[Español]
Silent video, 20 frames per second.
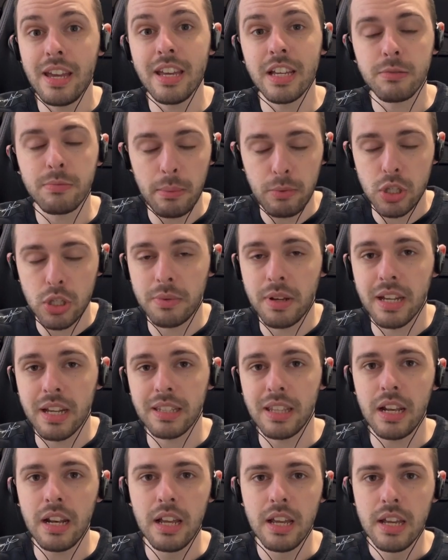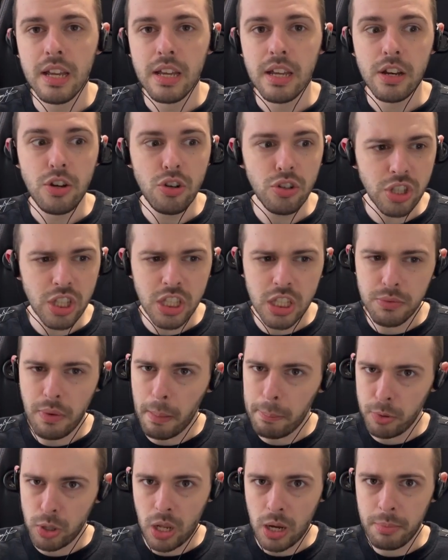a ellas, vamos a ver qué tal. No sé si se
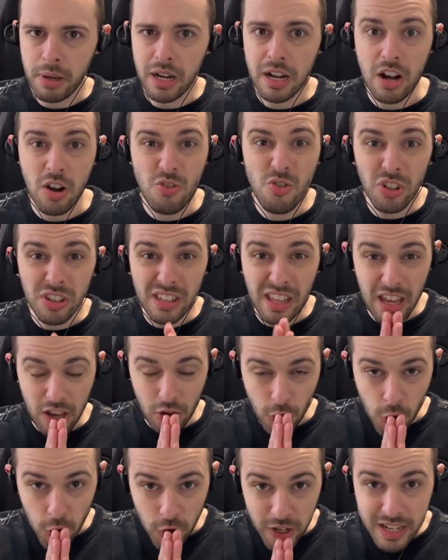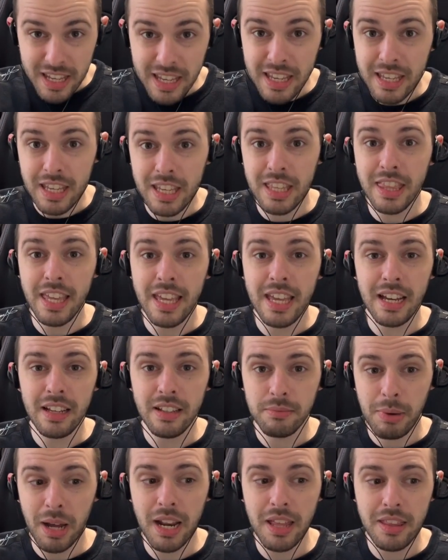va a poder ver, no tengo ni
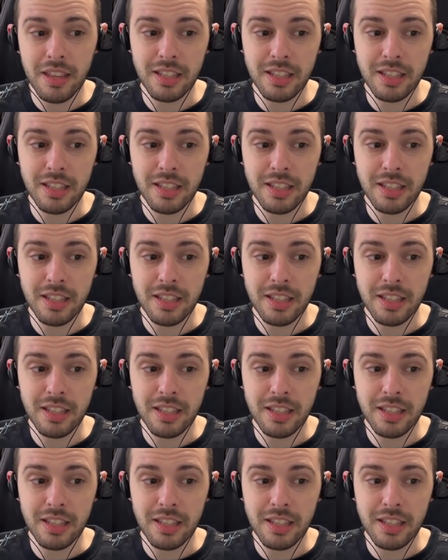idea, ¿vale?